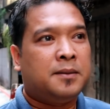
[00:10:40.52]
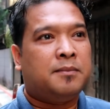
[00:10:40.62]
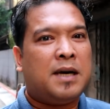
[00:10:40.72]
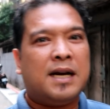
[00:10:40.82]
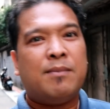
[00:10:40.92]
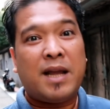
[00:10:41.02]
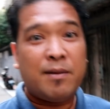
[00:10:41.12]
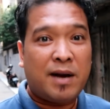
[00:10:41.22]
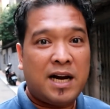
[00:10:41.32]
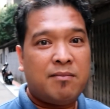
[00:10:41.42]
para
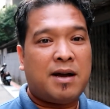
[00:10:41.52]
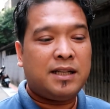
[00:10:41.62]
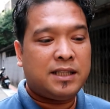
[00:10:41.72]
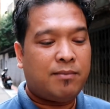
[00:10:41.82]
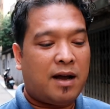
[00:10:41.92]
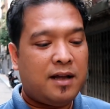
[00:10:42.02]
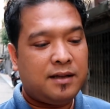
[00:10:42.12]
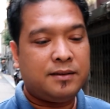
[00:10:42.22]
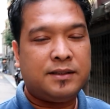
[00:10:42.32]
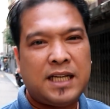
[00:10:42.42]
maiba naman di ba
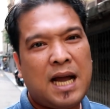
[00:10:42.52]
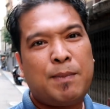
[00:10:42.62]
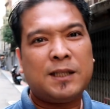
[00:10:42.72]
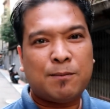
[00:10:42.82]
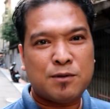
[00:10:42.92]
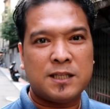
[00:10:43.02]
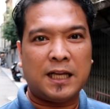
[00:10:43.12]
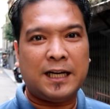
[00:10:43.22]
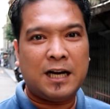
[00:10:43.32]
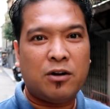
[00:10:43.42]
tsaka patapos
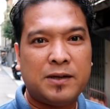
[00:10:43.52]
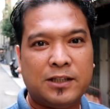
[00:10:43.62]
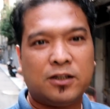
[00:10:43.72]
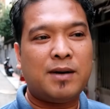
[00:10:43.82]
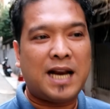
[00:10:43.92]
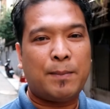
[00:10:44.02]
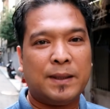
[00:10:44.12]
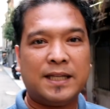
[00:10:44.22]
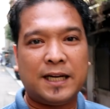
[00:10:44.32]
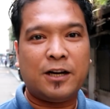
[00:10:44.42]
na rin ako rito
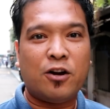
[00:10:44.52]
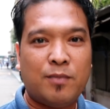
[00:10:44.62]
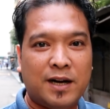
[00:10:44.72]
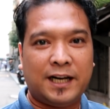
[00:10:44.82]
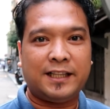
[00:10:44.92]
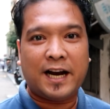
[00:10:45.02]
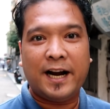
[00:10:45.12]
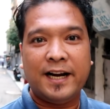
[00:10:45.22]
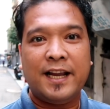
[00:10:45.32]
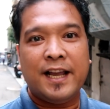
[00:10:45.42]
malapit na rin ako mag
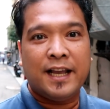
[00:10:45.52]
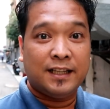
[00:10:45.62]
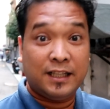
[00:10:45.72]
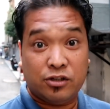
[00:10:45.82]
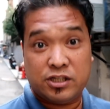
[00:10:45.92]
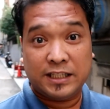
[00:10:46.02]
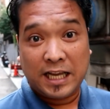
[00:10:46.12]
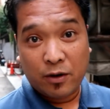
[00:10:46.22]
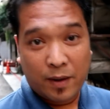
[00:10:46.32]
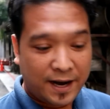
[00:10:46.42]
retire dito sa
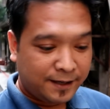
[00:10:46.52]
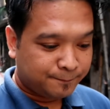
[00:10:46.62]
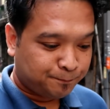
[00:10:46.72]
Taiwan